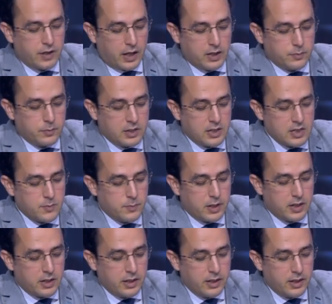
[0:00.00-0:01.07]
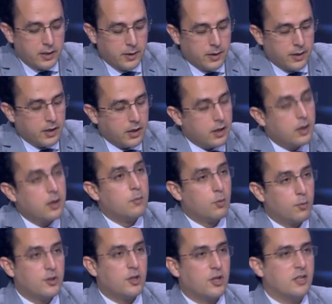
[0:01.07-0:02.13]
يعني بالنسبه
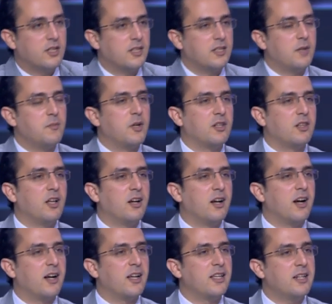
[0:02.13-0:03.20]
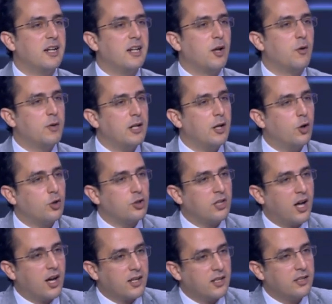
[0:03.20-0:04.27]
للمبادرات آه، اللي تم اطلاقها اخيرا آه. لو جينا
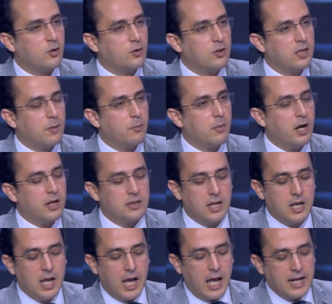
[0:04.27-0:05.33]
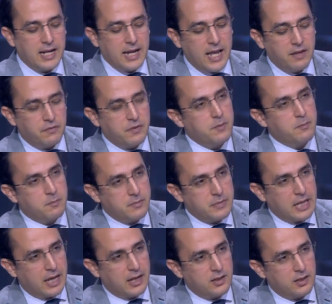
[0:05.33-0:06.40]
نحطها كده قدام بعض آه. هنلاقي في
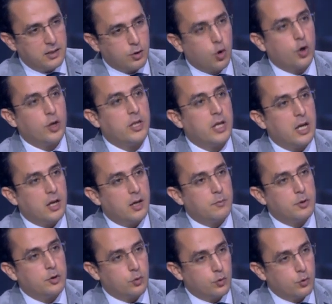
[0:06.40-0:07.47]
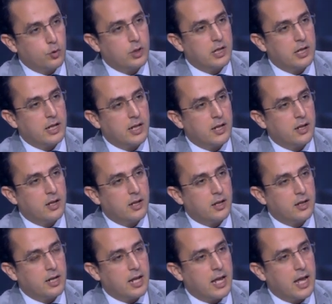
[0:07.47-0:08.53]
يعني رؤيه طبعا. بتقول آه
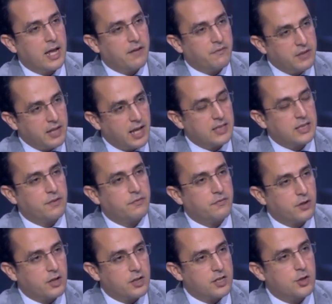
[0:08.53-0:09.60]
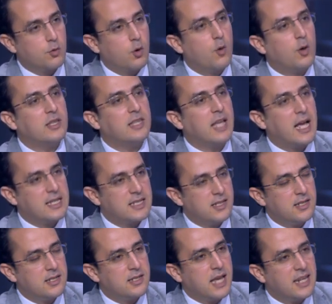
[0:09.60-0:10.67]
ان في هدف رئيسي وهو
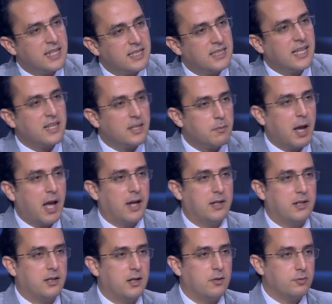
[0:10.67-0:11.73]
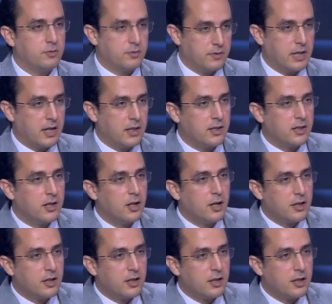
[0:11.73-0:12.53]
تعزيز الانتاج المحلي او يعني